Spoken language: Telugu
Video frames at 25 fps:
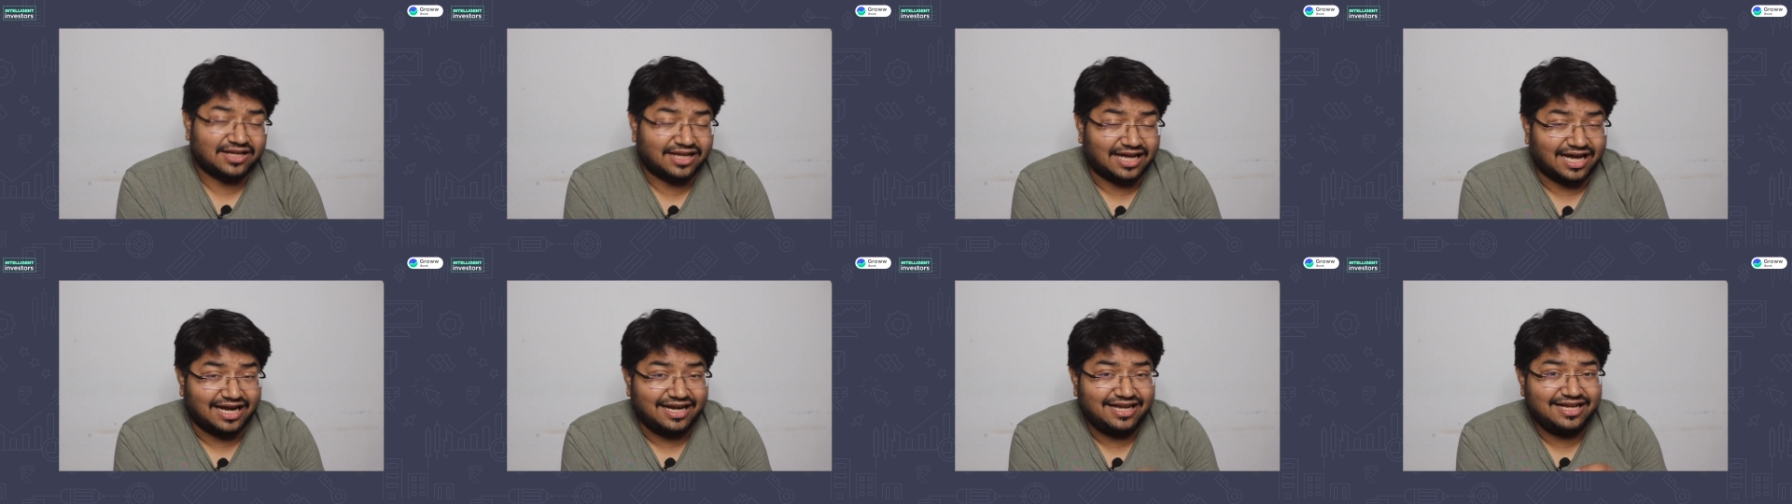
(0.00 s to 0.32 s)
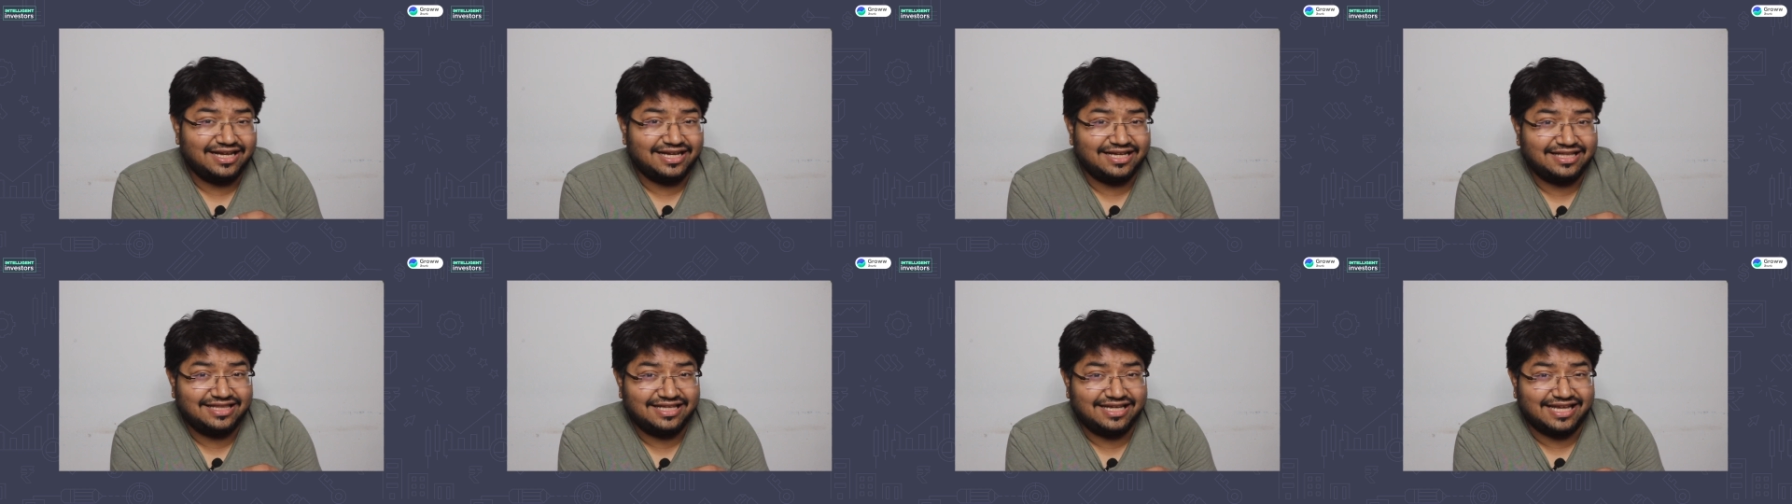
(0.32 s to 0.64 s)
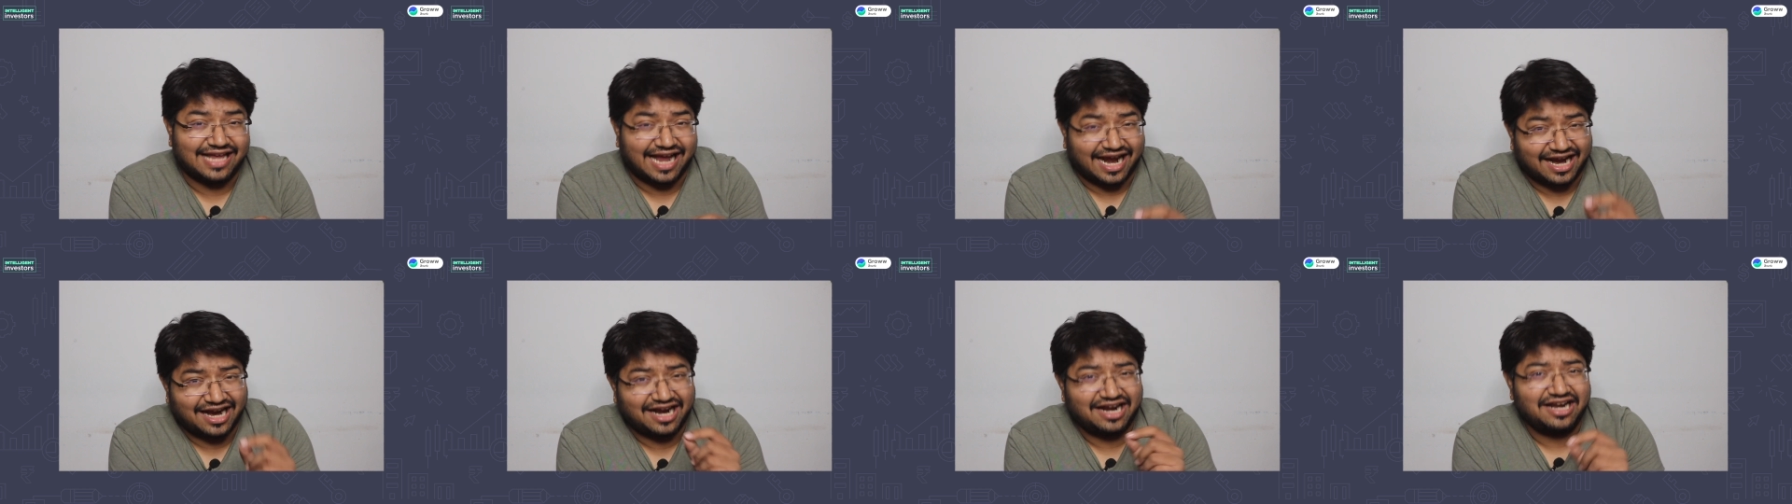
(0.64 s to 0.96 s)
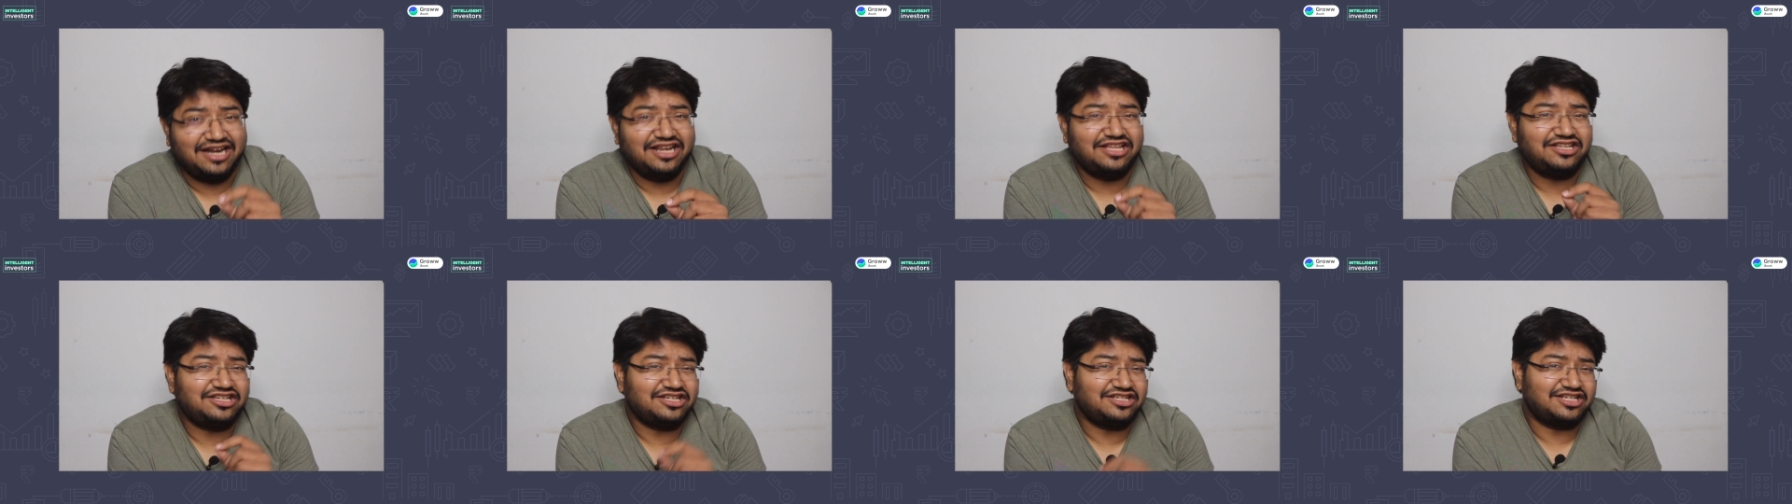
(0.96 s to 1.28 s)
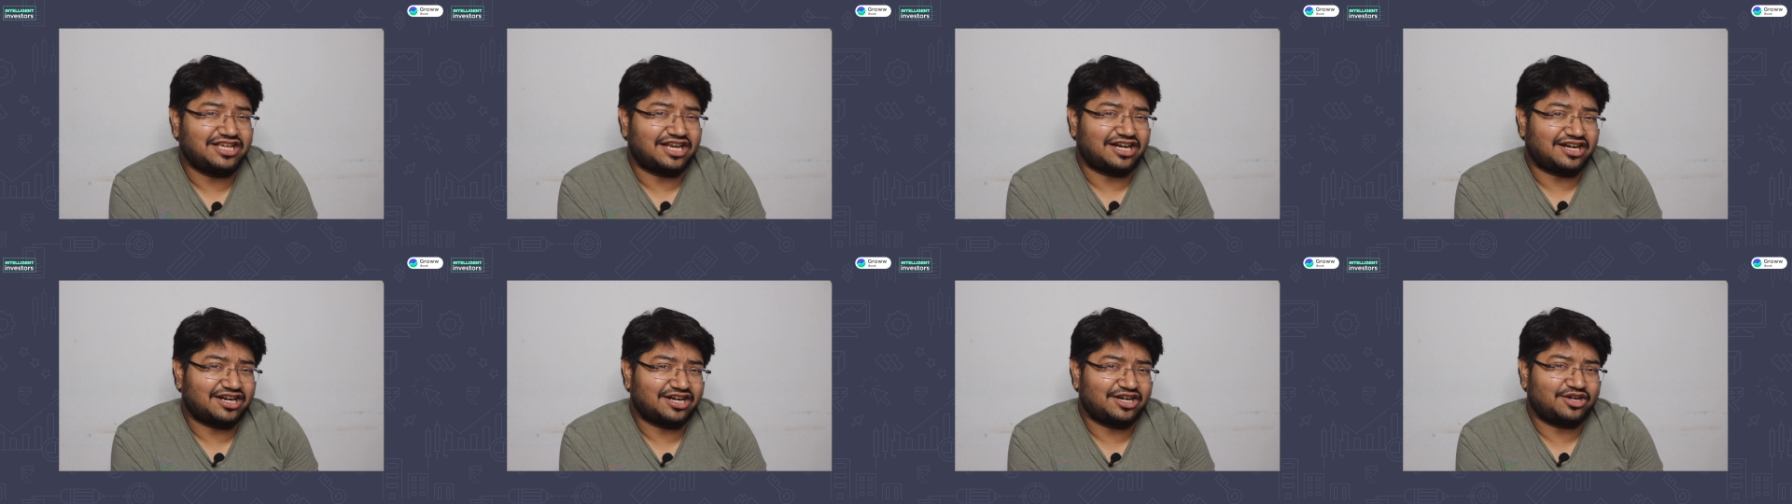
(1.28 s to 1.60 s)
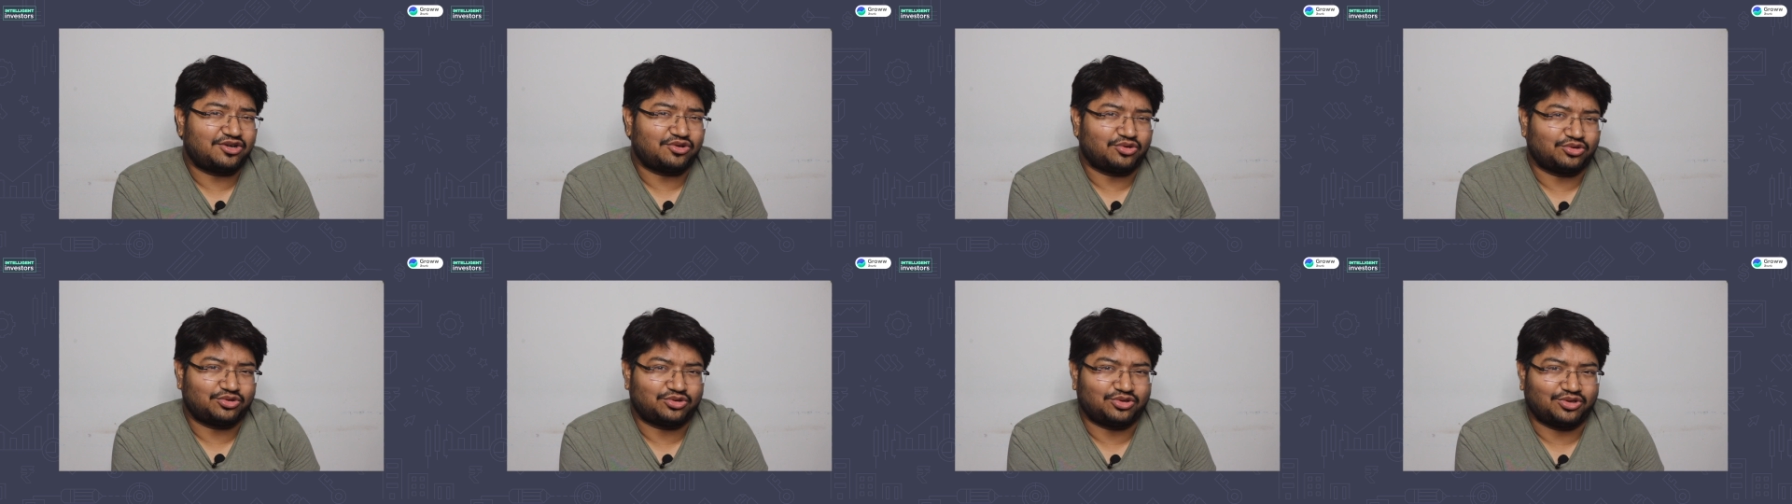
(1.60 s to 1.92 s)
కానీ ఇది ఎక్కడి నుంచి
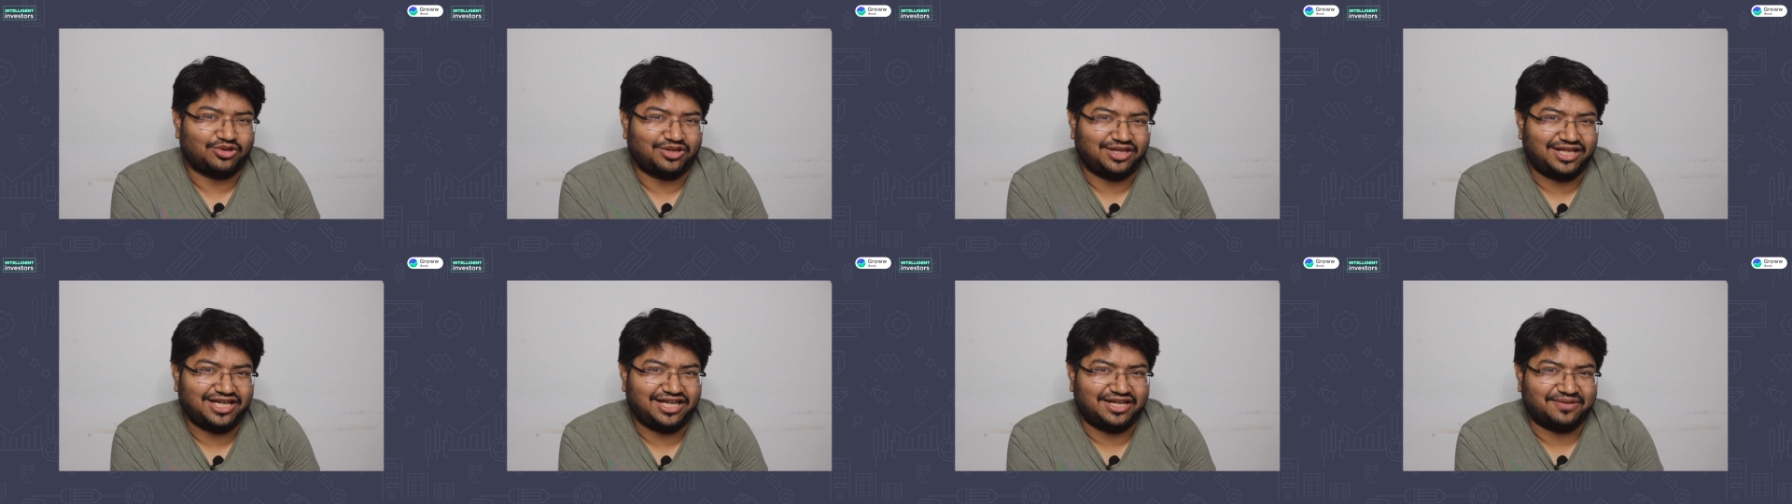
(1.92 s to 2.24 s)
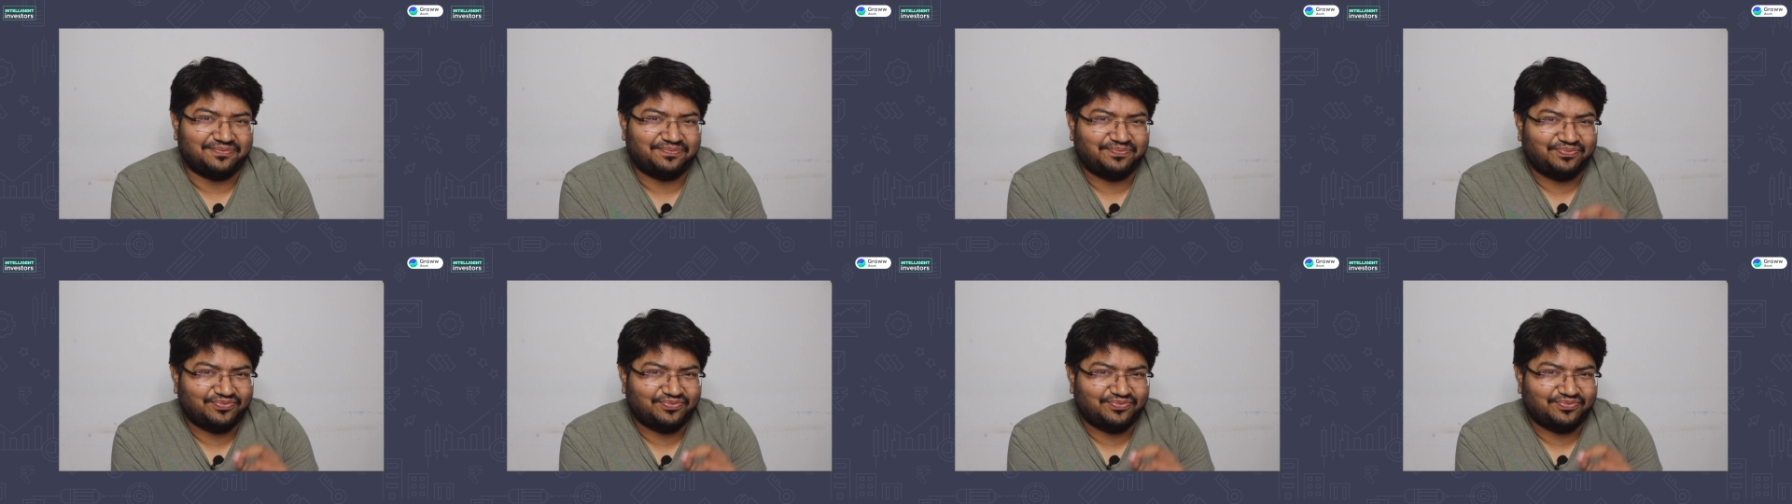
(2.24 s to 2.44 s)
జనరేట్ అవుతుంది